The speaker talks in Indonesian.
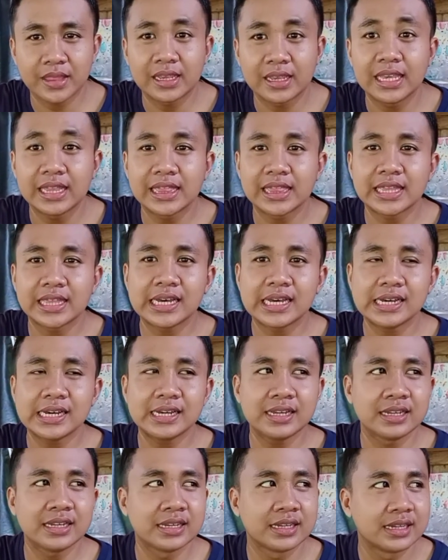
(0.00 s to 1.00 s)

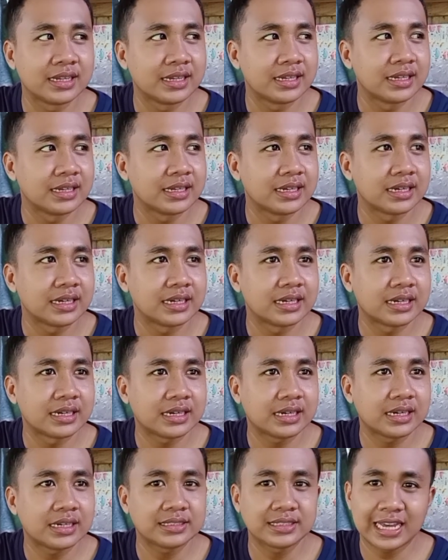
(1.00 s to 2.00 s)
kita
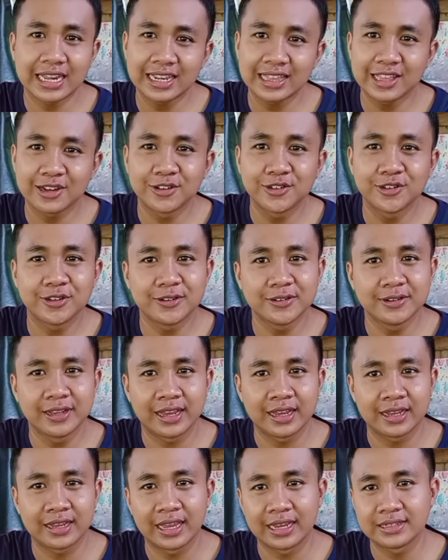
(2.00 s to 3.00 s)
uh, cari tahu dulu
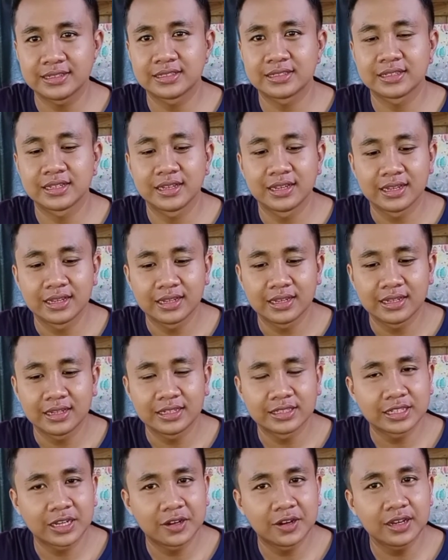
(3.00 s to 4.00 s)
ya guys
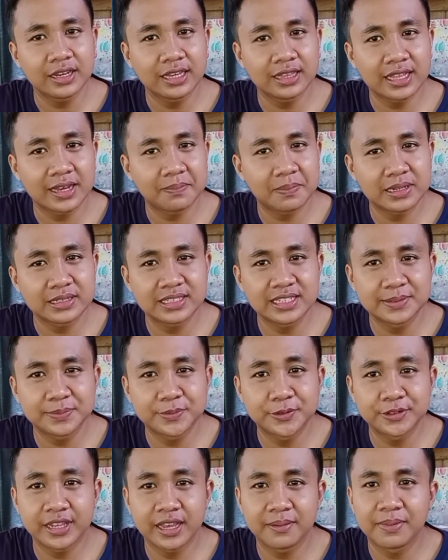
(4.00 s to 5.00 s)
Insya Allah kita pasti
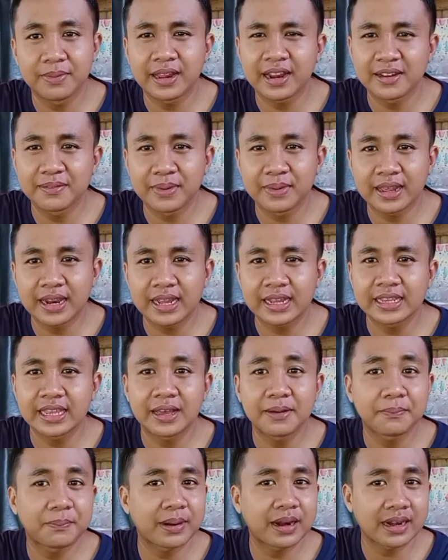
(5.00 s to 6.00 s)
punya barang-barang
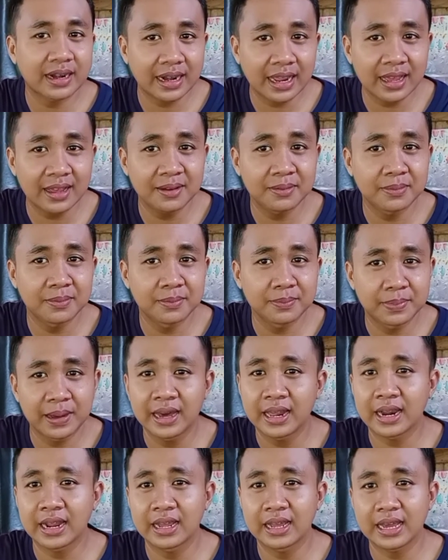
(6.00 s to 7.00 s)
yang pernah
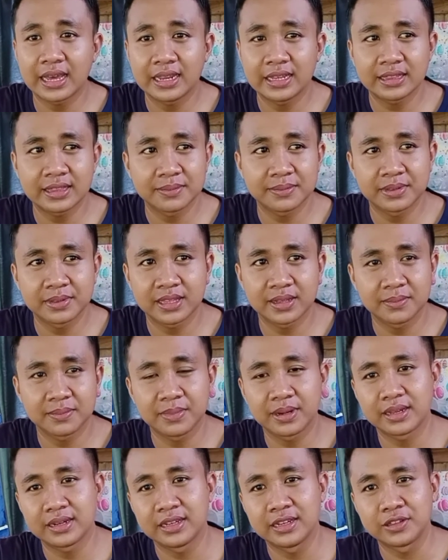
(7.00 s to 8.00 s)
barangkali
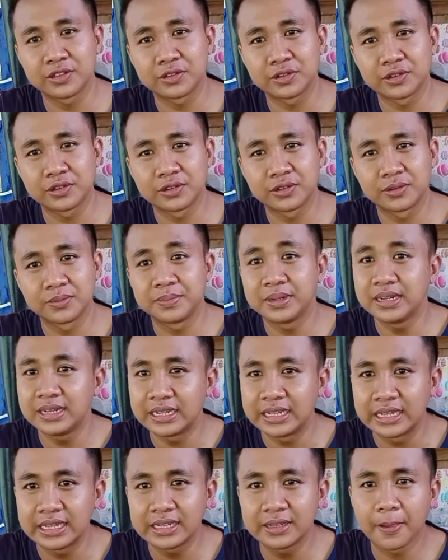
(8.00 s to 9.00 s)
teman-teman itu
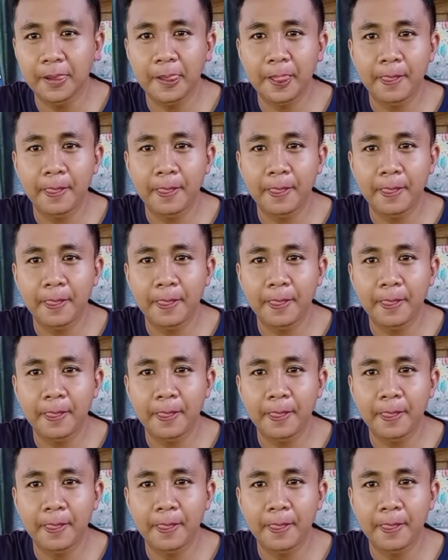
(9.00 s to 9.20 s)
beli